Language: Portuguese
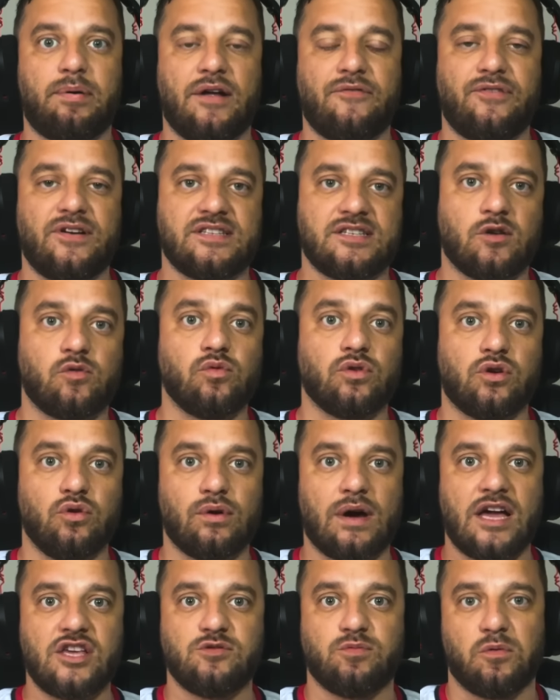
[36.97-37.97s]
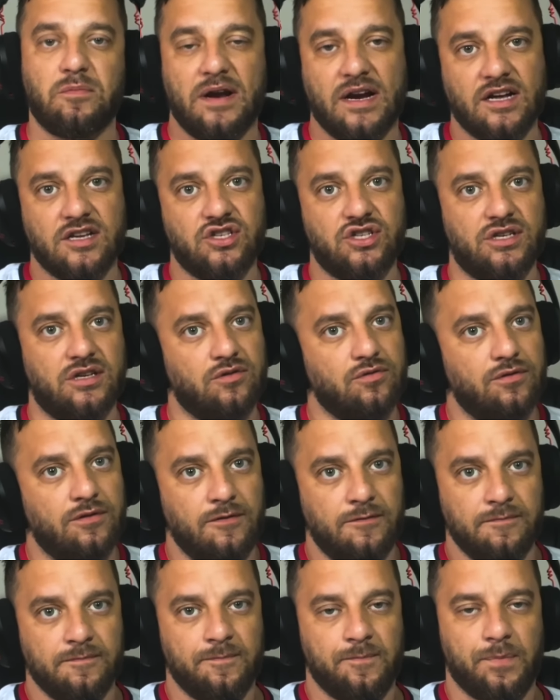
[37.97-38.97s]
para fazer com que o Red Bull Bragantino
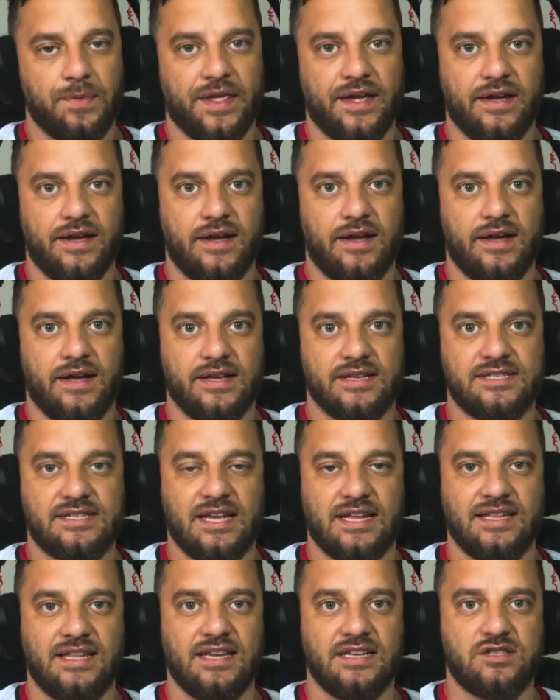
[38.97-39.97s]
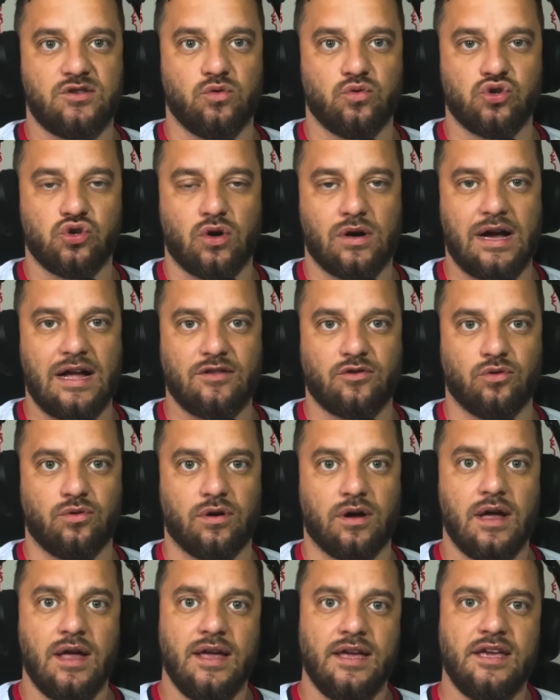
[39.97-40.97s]
é, cedesse o
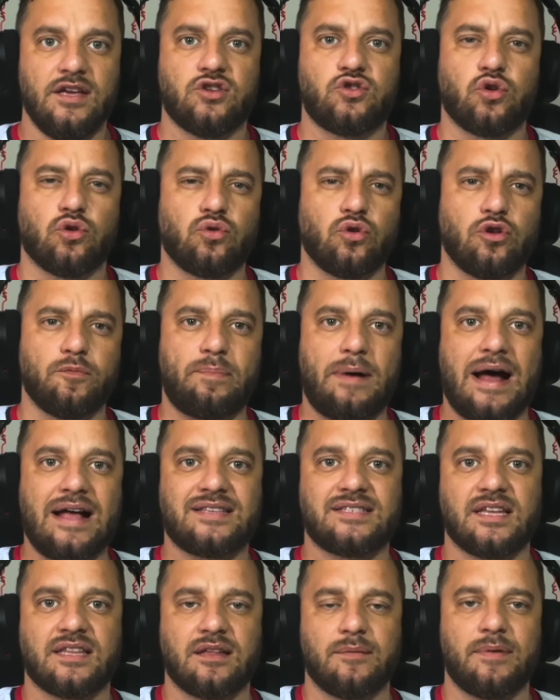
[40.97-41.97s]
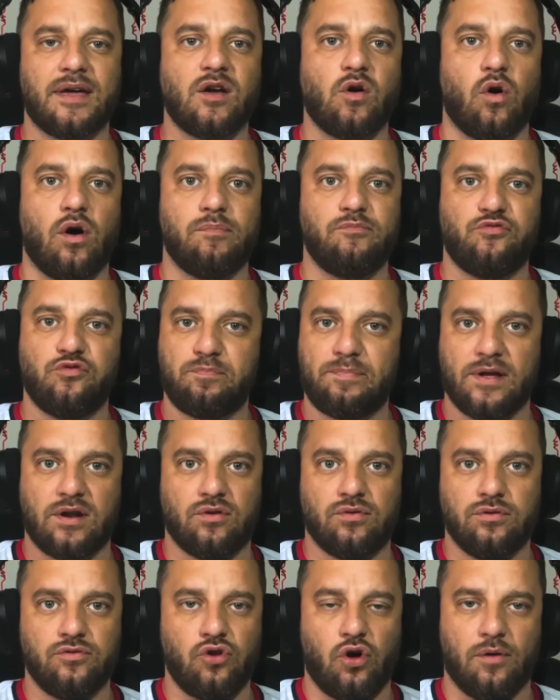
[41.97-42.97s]
jogador. Isso tudo passa também, óbvio,
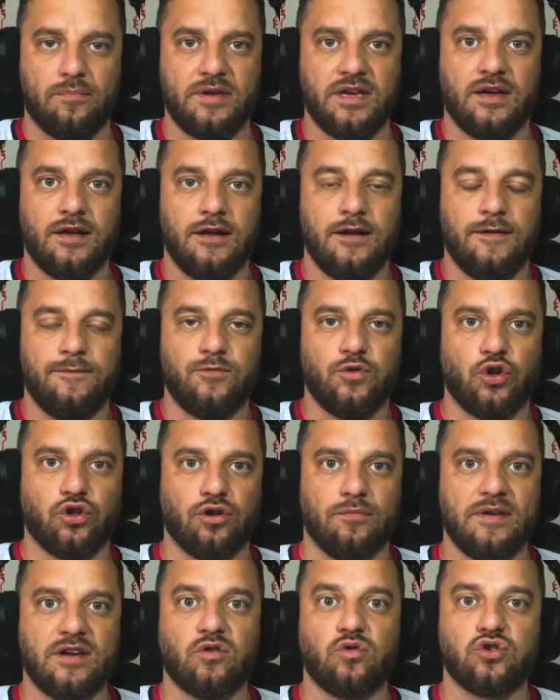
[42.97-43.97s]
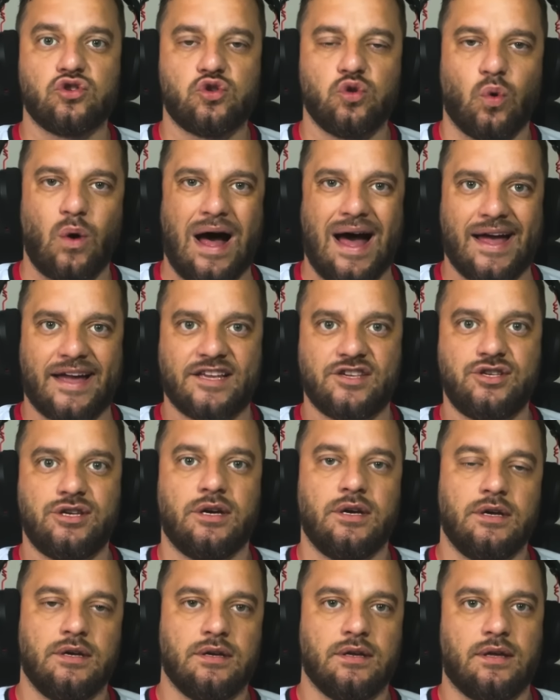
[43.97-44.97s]
pelo nome do Domingos
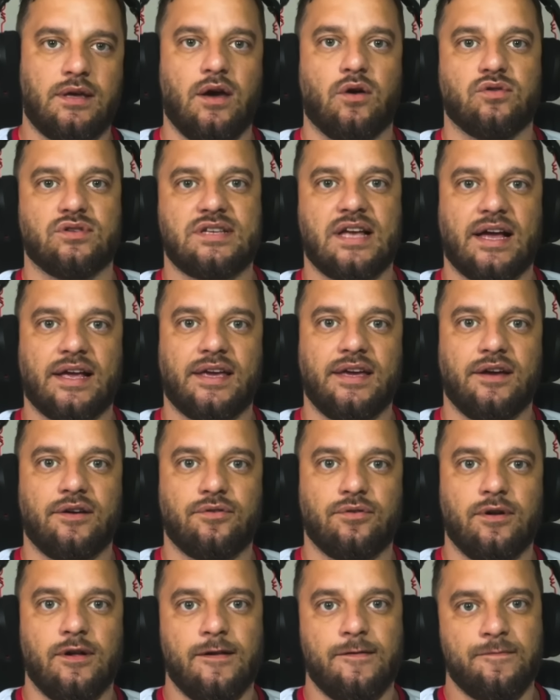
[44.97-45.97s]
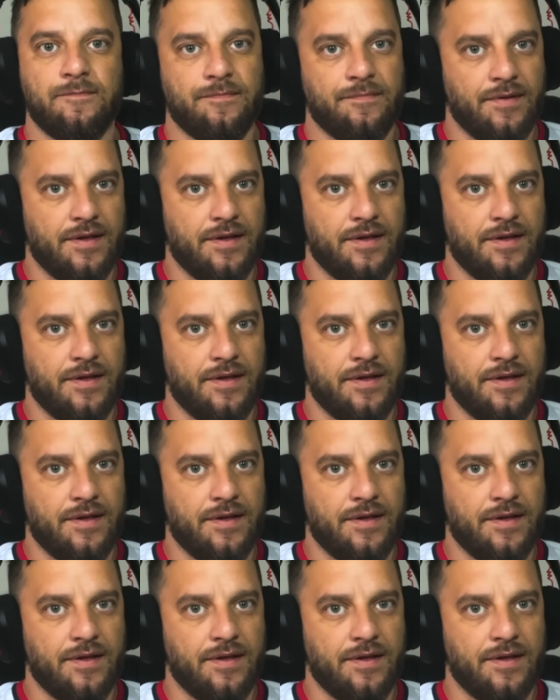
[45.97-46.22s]
Duarte, que é o zagueiro